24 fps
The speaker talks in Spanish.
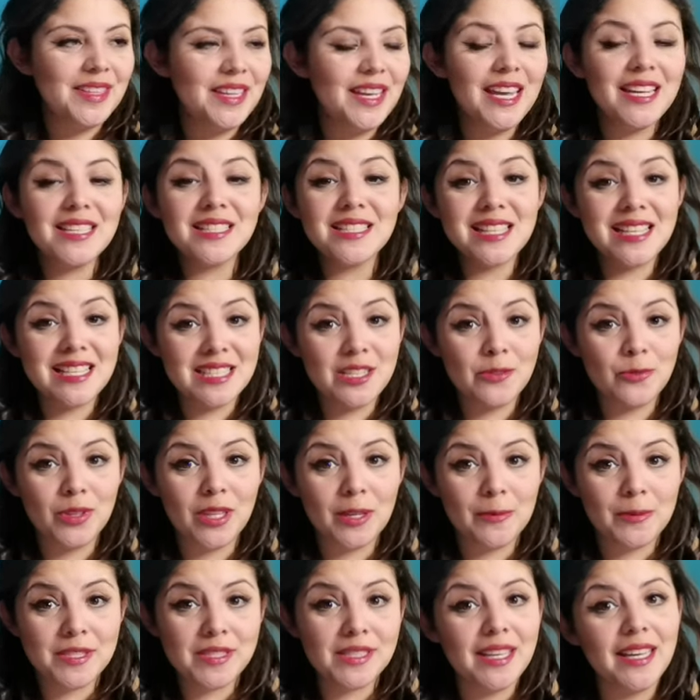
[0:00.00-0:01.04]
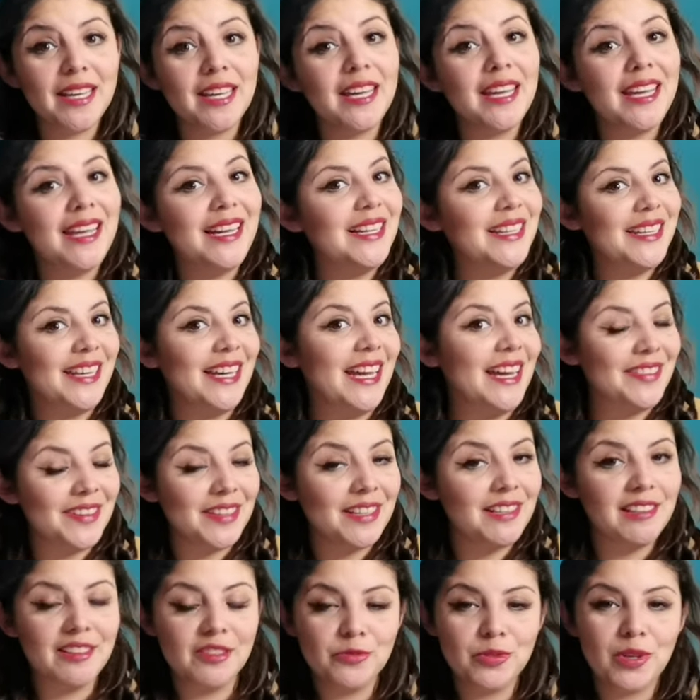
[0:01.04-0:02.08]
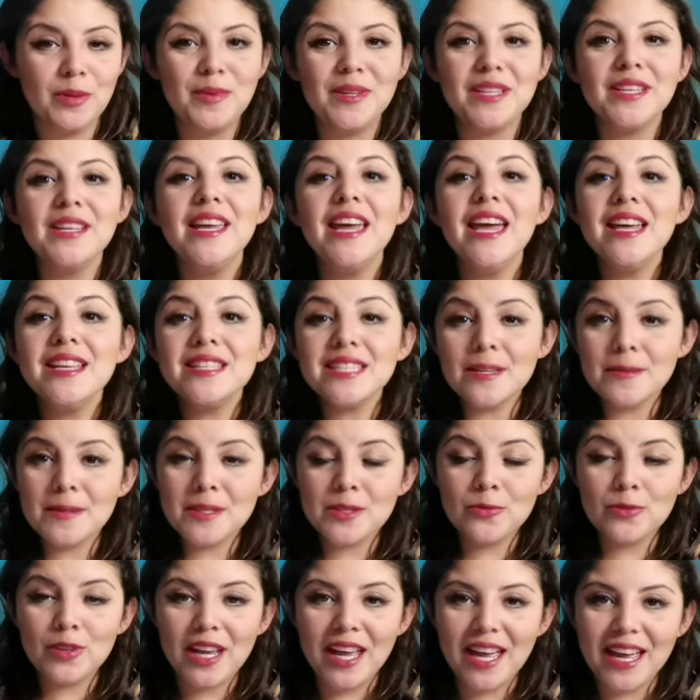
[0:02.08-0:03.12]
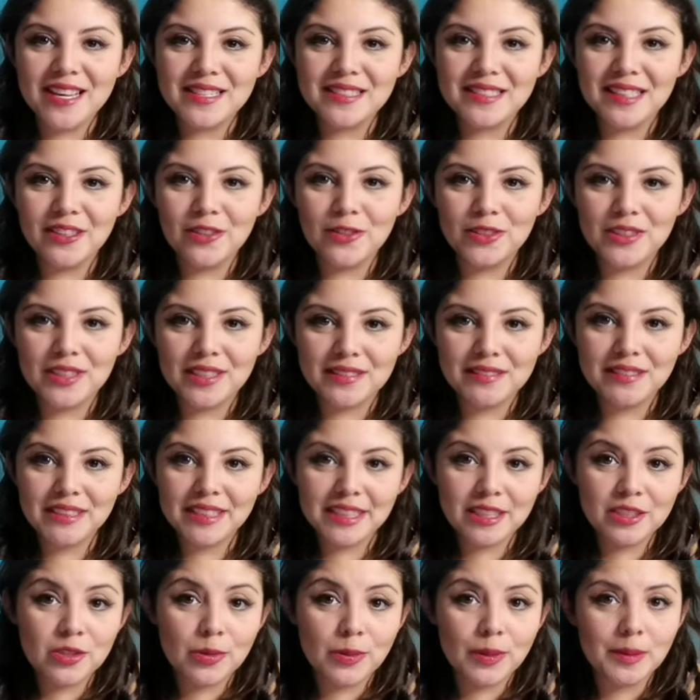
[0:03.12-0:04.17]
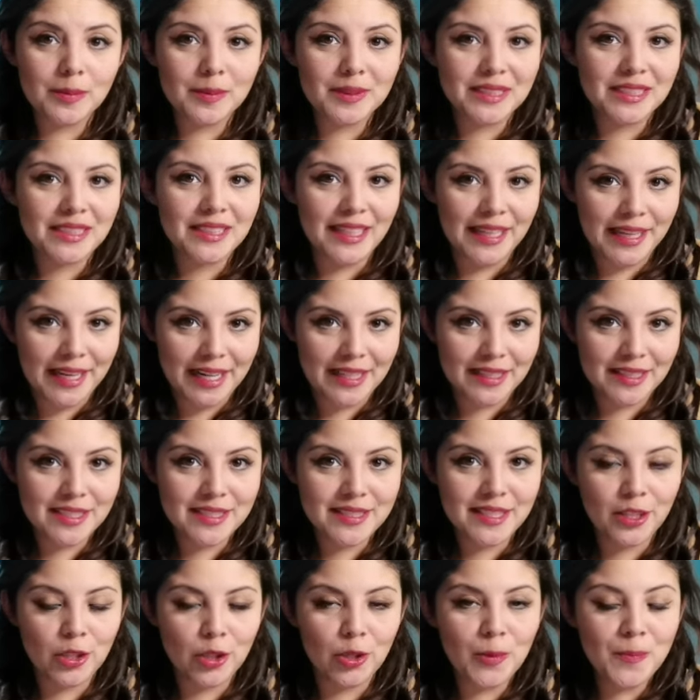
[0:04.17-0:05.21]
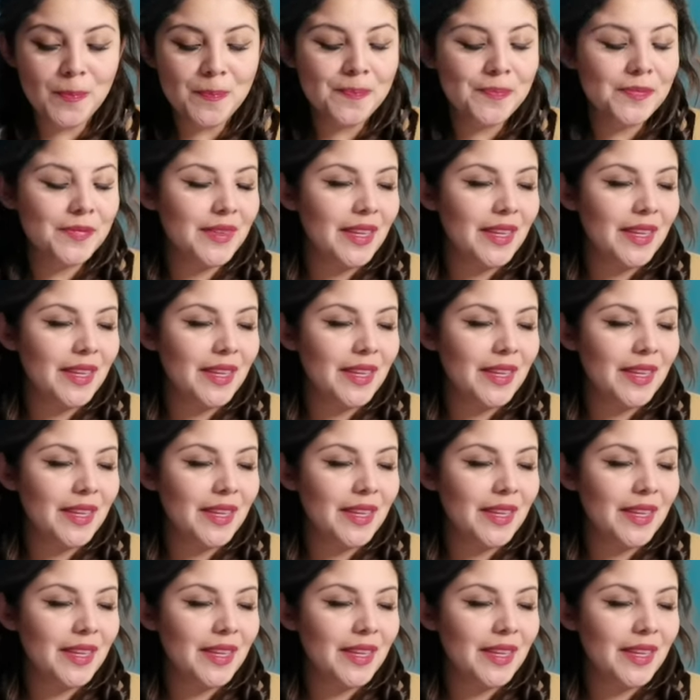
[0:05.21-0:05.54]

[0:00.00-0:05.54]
Esta es la segunda vez que el gigante del streaming se aventura a hacer otra serie sobre patinaje artístico.